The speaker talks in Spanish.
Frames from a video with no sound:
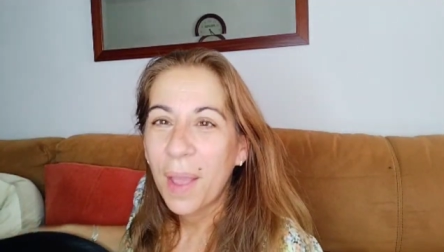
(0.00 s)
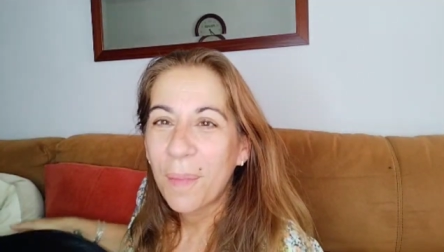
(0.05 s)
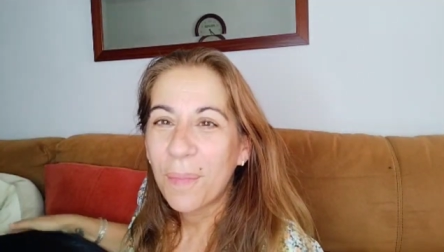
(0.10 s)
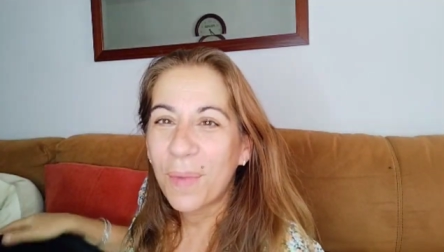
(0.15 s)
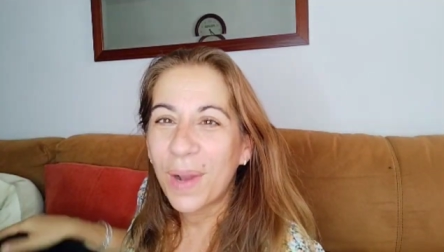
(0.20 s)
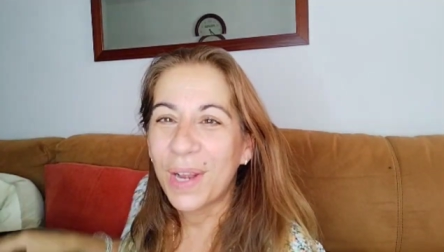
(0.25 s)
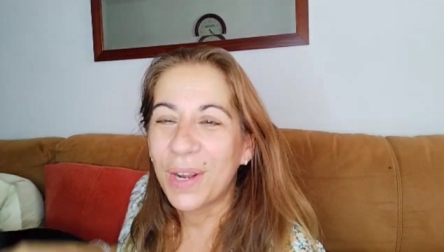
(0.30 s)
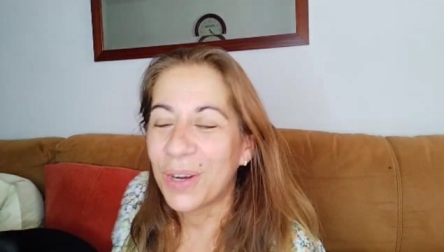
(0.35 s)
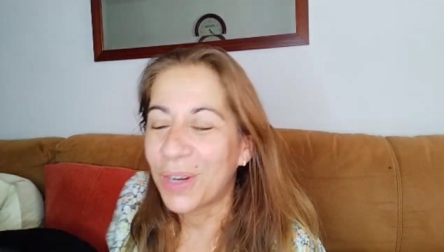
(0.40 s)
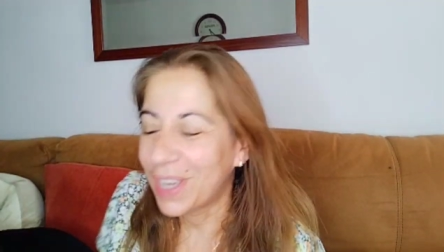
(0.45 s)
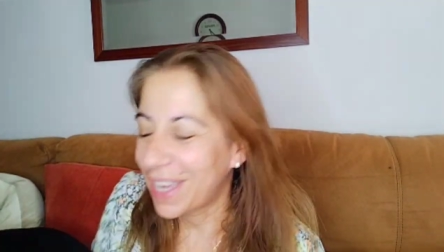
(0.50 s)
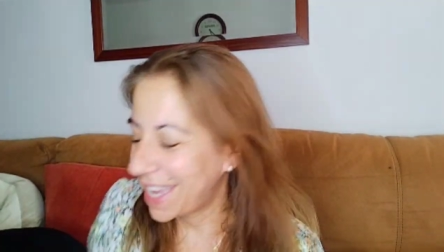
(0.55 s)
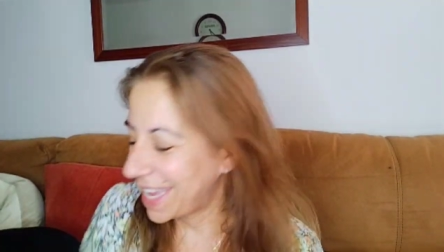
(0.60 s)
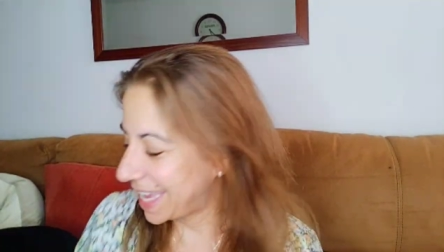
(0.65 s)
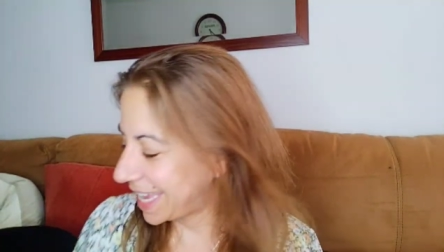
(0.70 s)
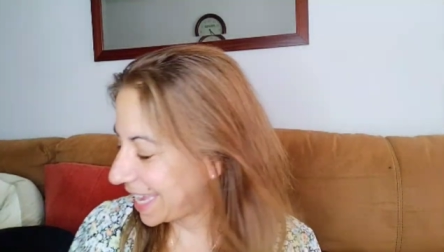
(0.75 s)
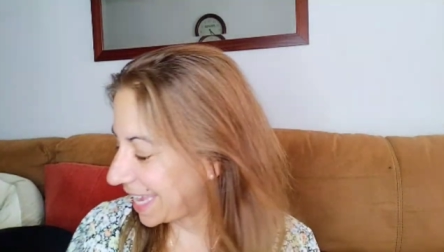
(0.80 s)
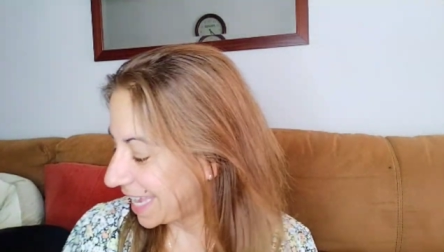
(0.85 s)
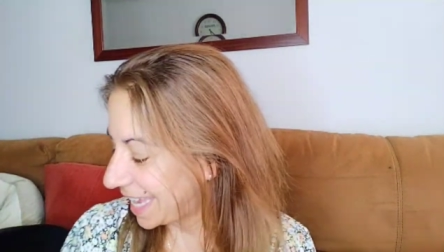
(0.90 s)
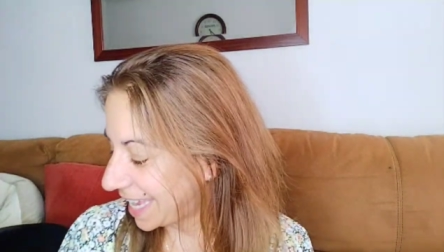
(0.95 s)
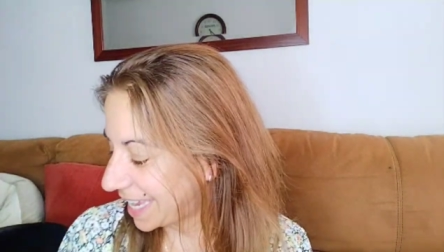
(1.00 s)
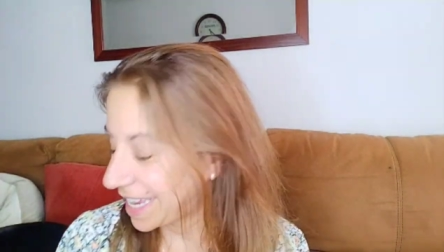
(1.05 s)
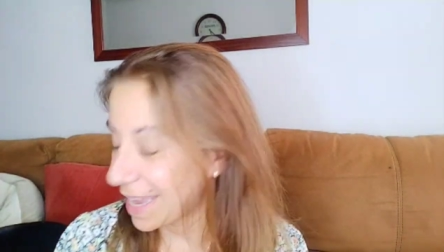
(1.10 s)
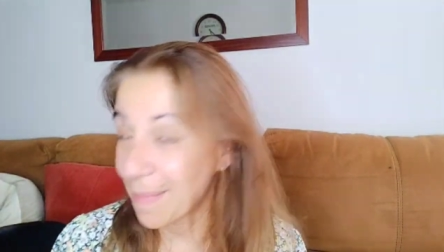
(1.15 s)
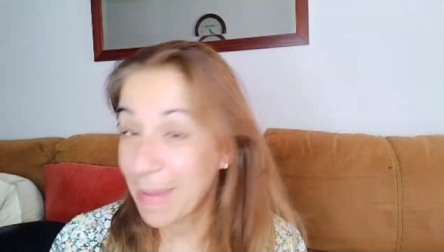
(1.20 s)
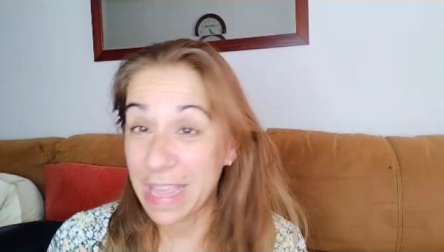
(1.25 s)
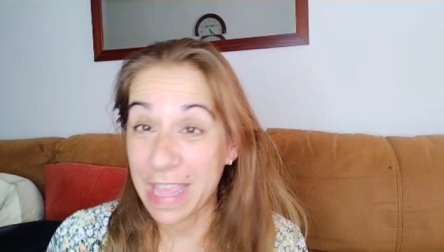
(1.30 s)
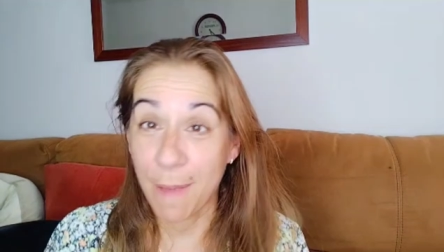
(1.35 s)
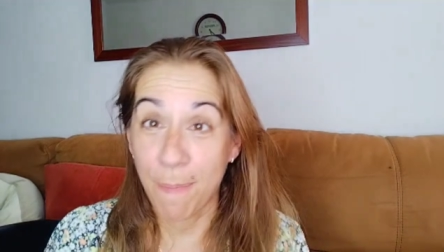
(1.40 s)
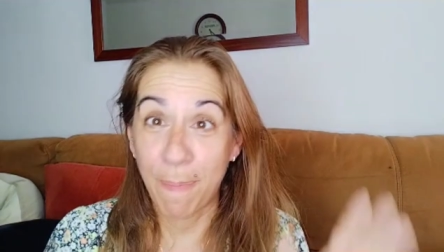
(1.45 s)
Bueno, eh, que
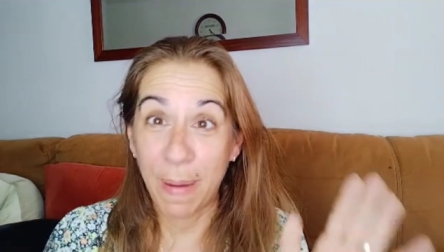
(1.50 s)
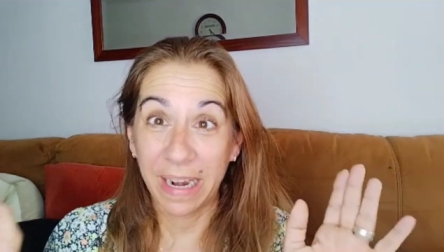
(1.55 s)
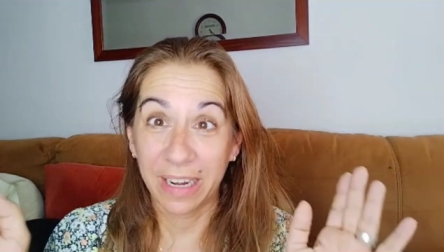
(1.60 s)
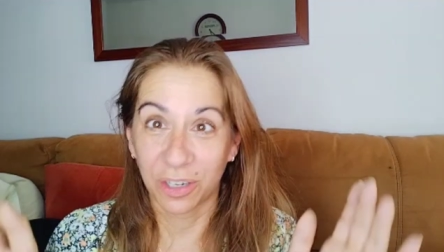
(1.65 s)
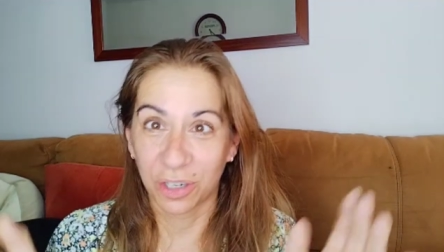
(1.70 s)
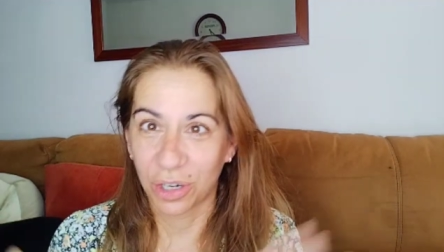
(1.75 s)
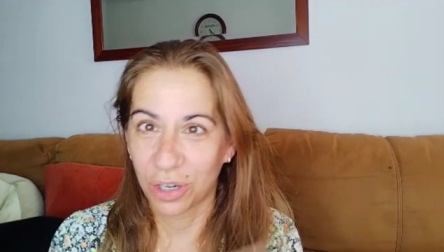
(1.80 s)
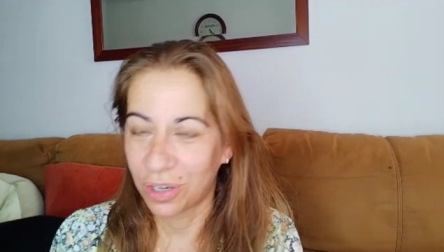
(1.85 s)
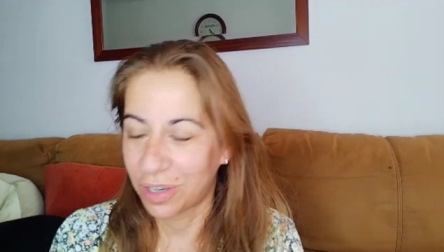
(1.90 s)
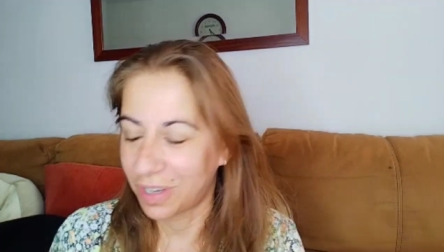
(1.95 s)
me disperso.